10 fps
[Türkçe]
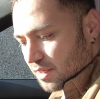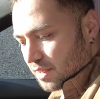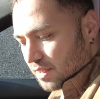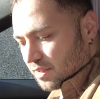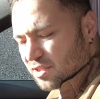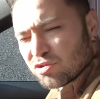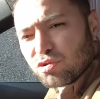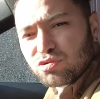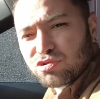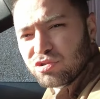E, 2
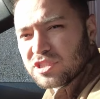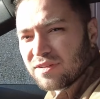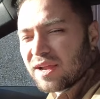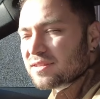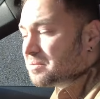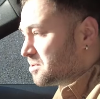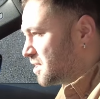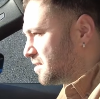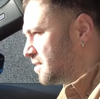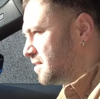euro 3 euro civarında bir
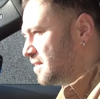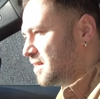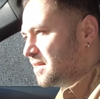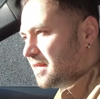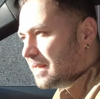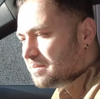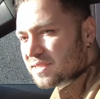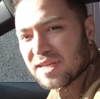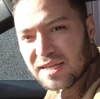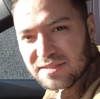şey. Her bir
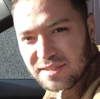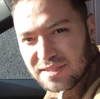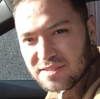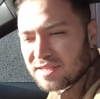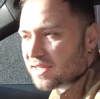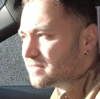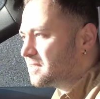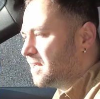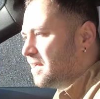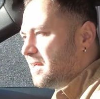saat ya da 2
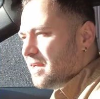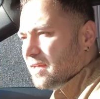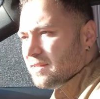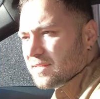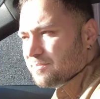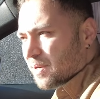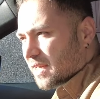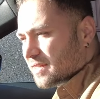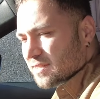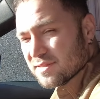saat saatlik
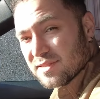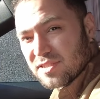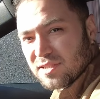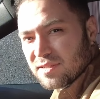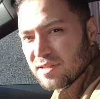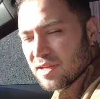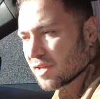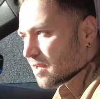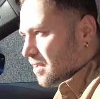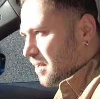parkınız için
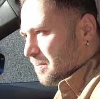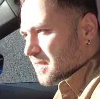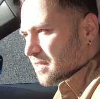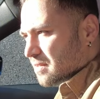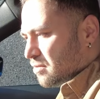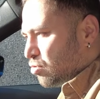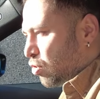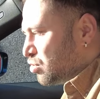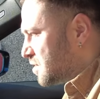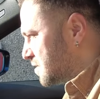bir de
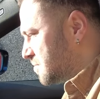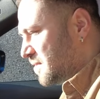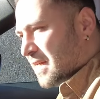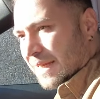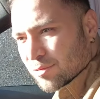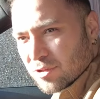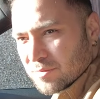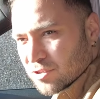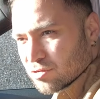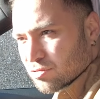koysanız bile yer
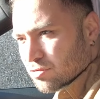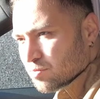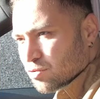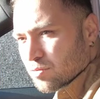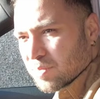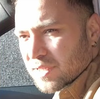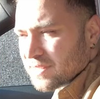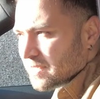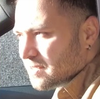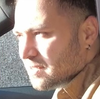bulamıyorsunuz. Bugün
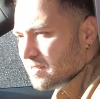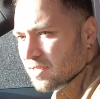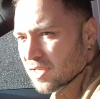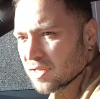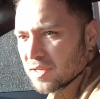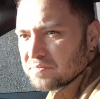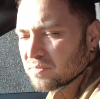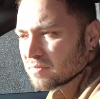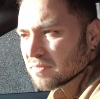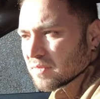pazar.
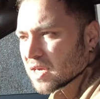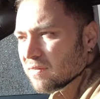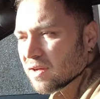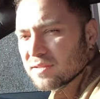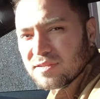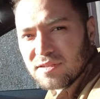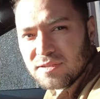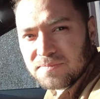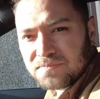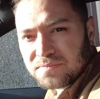Kahvaltı Şu an çok
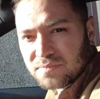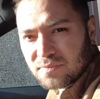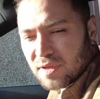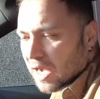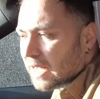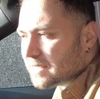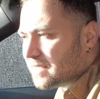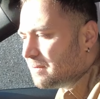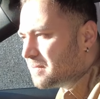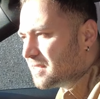erken olduğu için.
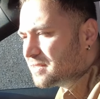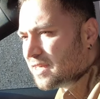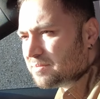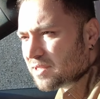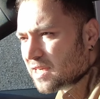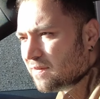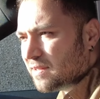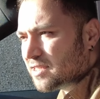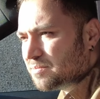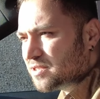Erken bir de saat bir de
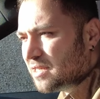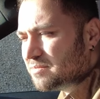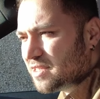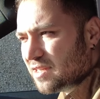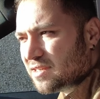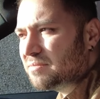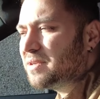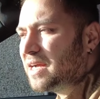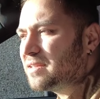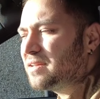kahvaltı yapacağımız yere yakın
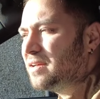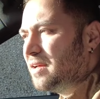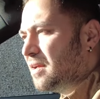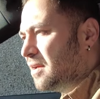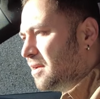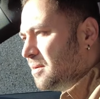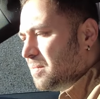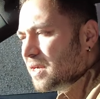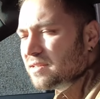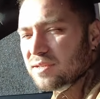bir yerde
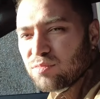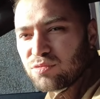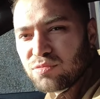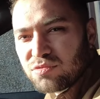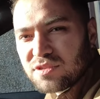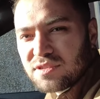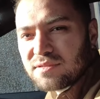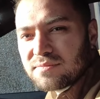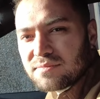park yeri bulduğumuz için.